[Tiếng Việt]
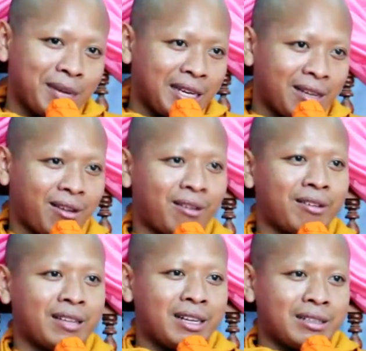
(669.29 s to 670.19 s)
mình
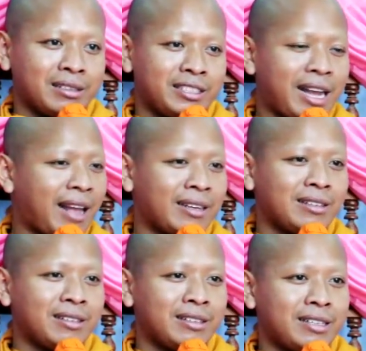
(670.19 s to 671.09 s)
là từ cha
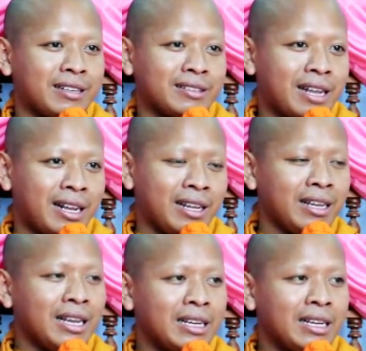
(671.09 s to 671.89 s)
nâng còn chẳng đấy